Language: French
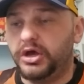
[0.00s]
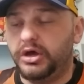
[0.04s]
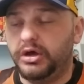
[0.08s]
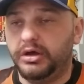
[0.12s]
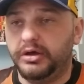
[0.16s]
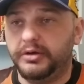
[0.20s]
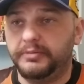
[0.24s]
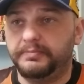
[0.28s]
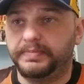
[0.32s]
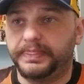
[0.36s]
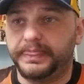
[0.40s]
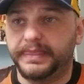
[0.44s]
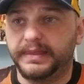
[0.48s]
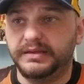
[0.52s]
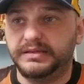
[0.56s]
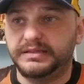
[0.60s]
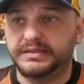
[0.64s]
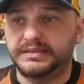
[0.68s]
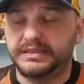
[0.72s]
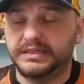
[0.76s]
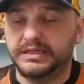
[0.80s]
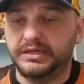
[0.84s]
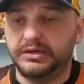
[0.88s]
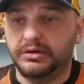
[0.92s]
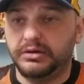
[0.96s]
Euh, il
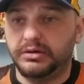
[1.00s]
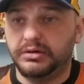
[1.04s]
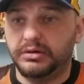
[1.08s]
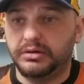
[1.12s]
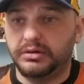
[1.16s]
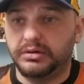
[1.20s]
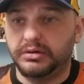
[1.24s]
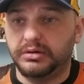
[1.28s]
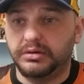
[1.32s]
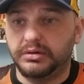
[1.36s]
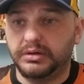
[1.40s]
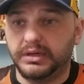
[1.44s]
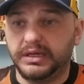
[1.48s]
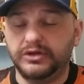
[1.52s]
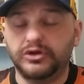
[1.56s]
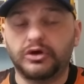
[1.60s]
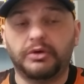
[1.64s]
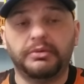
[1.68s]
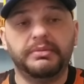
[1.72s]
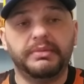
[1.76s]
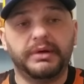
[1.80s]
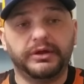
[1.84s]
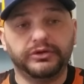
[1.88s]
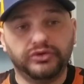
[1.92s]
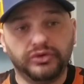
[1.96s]
s'est
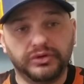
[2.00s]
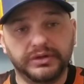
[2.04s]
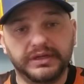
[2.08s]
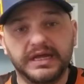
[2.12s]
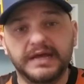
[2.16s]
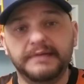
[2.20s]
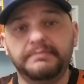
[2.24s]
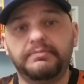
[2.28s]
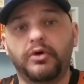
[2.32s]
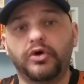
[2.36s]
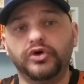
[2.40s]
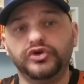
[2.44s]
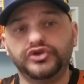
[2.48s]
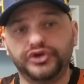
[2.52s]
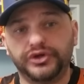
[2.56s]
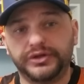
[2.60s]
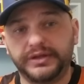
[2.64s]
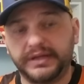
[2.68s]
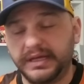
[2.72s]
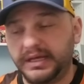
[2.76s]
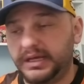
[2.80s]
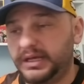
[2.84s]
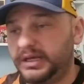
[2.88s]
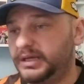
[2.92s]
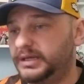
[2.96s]
énormément donné,
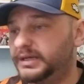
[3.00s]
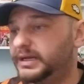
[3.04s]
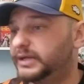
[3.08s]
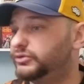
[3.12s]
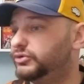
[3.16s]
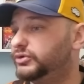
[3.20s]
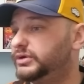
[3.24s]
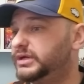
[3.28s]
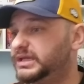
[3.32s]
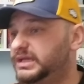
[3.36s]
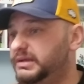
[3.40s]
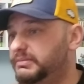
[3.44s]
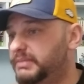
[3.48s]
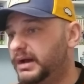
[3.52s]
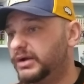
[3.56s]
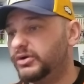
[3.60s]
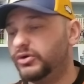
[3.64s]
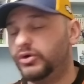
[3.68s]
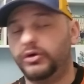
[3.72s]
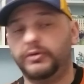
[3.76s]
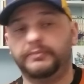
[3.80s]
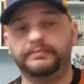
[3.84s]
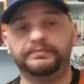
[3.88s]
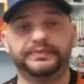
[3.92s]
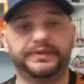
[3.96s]
projeté. Il a donné des
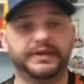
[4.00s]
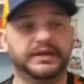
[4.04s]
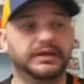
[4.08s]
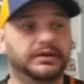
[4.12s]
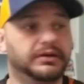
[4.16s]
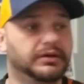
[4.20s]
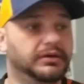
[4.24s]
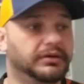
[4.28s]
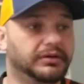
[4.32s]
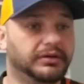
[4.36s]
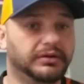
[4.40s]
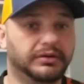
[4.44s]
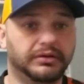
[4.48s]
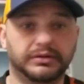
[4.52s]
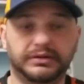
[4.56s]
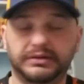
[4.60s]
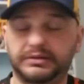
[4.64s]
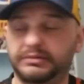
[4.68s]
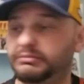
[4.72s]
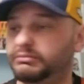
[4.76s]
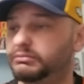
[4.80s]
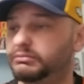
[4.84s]
ballons. Il est